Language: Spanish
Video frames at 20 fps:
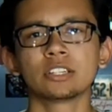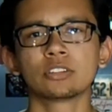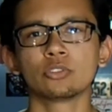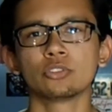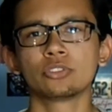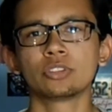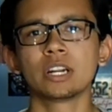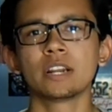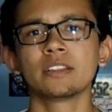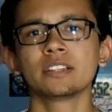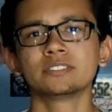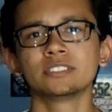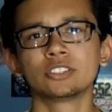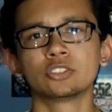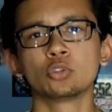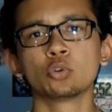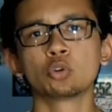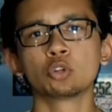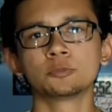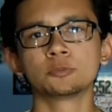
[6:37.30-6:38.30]
encontrar desde
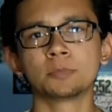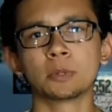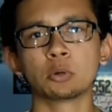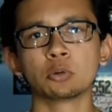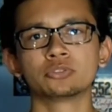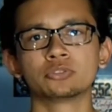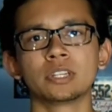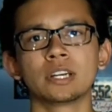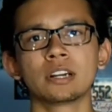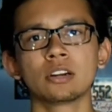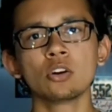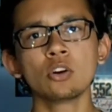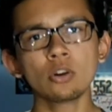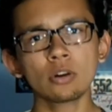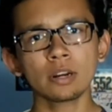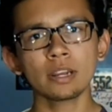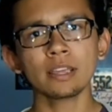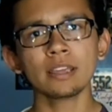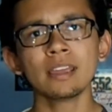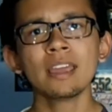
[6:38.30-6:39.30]
trucos para usar
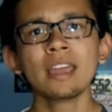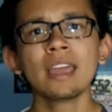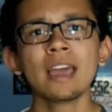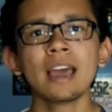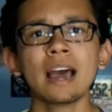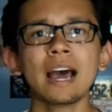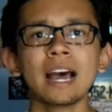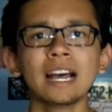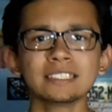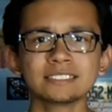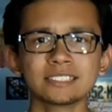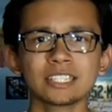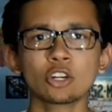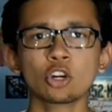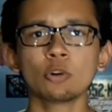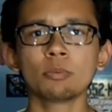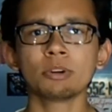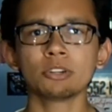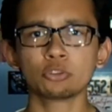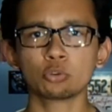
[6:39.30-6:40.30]
Google
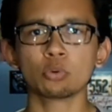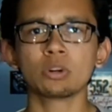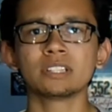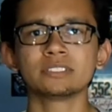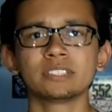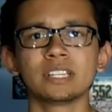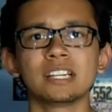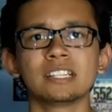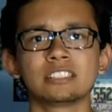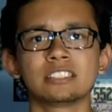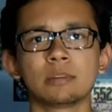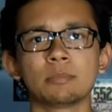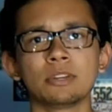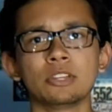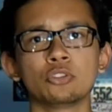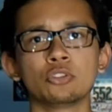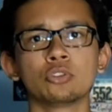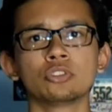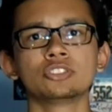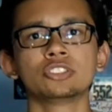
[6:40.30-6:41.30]
hasta coberturas de
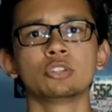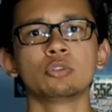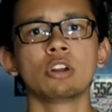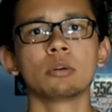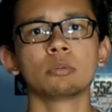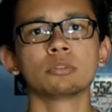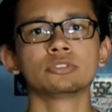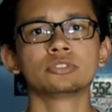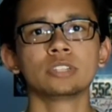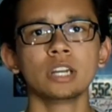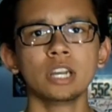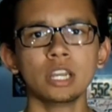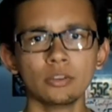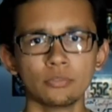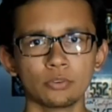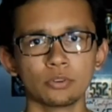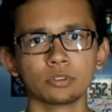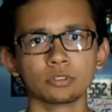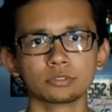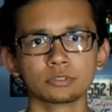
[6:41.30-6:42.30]
lanzamientos de nuevos
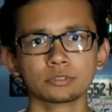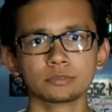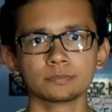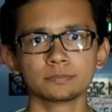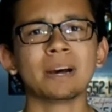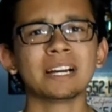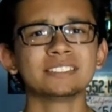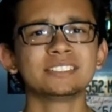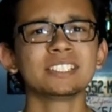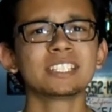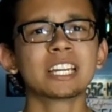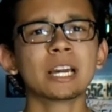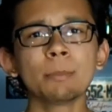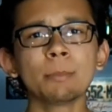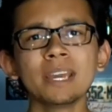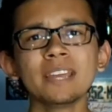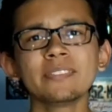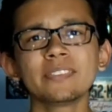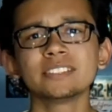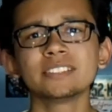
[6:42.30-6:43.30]
teléfonos.
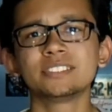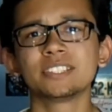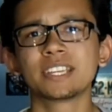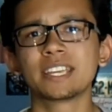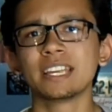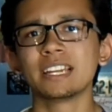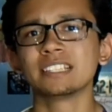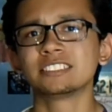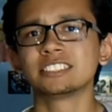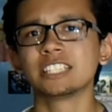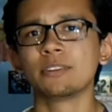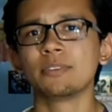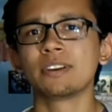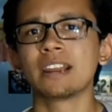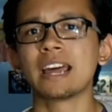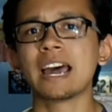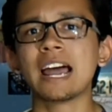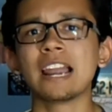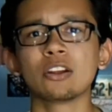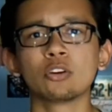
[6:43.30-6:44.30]
Básicamente, si quieres
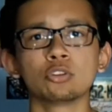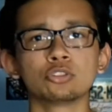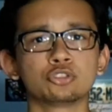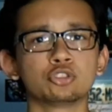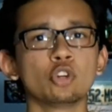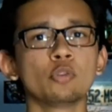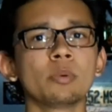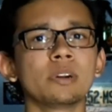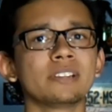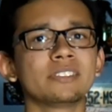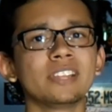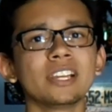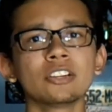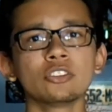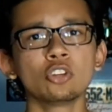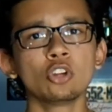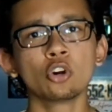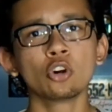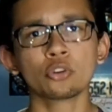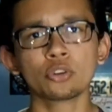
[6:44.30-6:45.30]
saber algo sobre
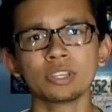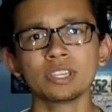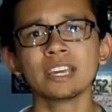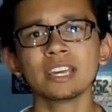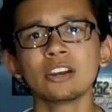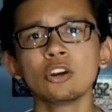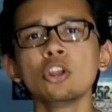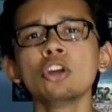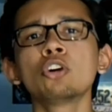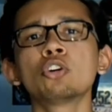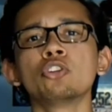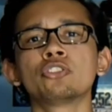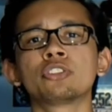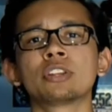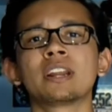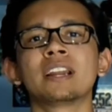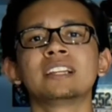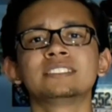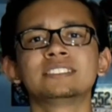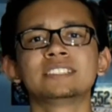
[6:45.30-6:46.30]
tecnología, lo
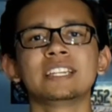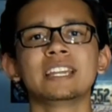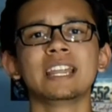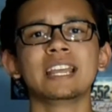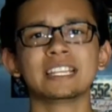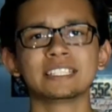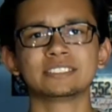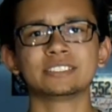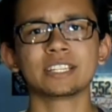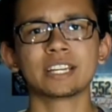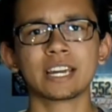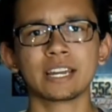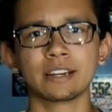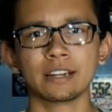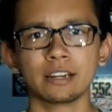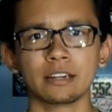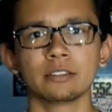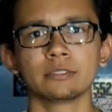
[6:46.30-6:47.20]
encontrarás en este canal.